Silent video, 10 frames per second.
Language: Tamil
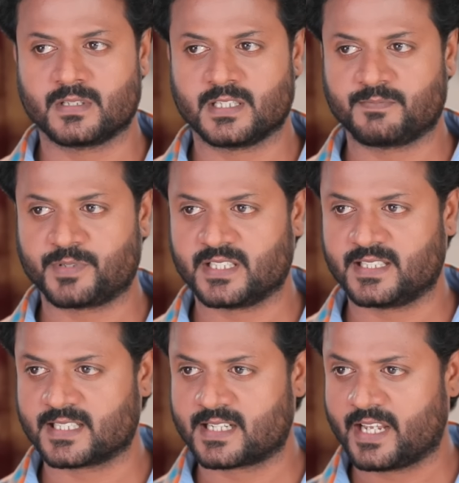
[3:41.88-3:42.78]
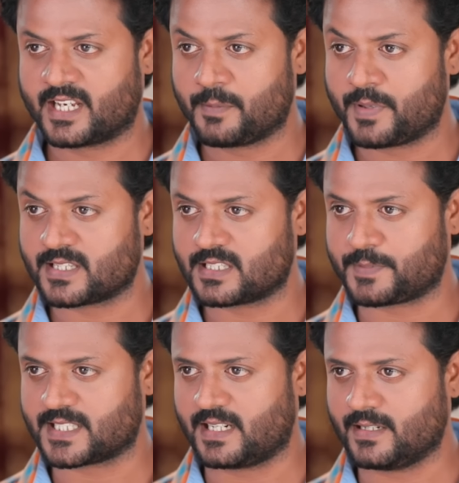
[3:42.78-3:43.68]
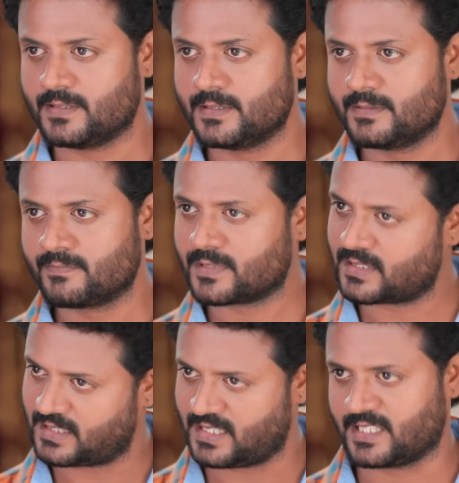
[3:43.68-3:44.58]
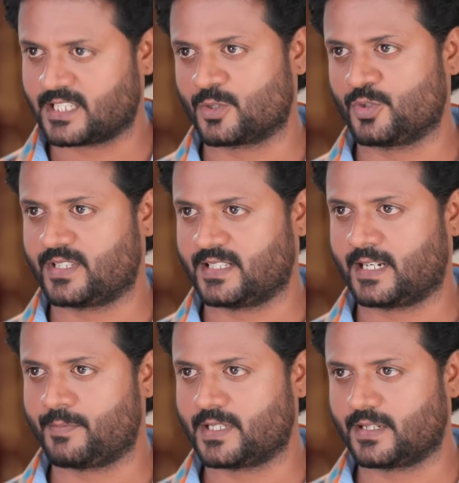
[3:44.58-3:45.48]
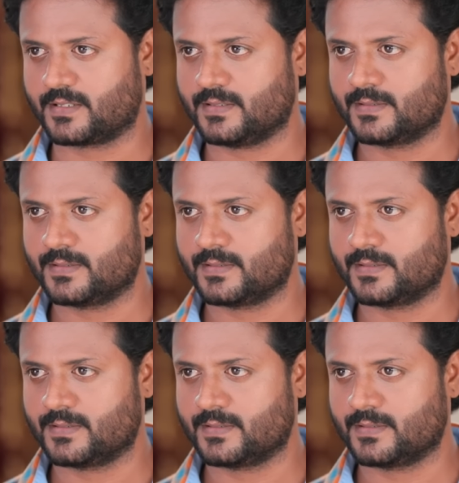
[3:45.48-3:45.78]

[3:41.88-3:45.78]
நீ இப்படி எகிரி எகிரி பேசுறத பார்த்தா எனக்கே கொஞ்சம் சந்தேகமா தான் இருக்கு